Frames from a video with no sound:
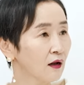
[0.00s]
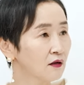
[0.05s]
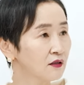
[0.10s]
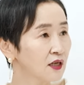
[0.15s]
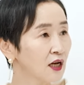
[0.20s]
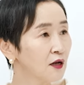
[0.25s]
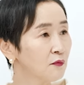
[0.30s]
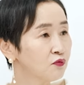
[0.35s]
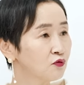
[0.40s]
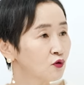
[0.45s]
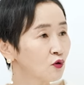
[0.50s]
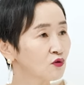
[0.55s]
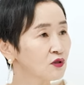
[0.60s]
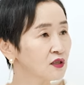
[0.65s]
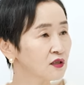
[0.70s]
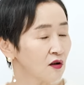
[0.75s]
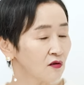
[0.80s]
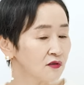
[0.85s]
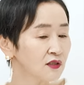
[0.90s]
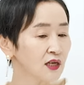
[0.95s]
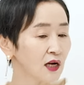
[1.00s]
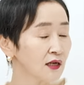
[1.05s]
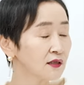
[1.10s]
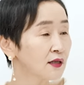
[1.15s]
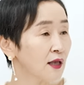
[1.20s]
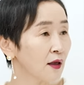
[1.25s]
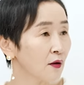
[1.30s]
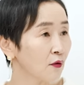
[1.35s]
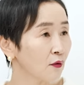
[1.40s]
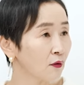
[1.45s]
제2부속실
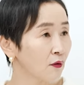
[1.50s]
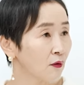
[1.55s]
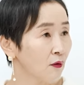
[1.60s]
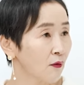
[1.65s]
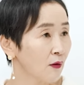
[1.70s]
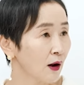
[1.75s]
설치하세요.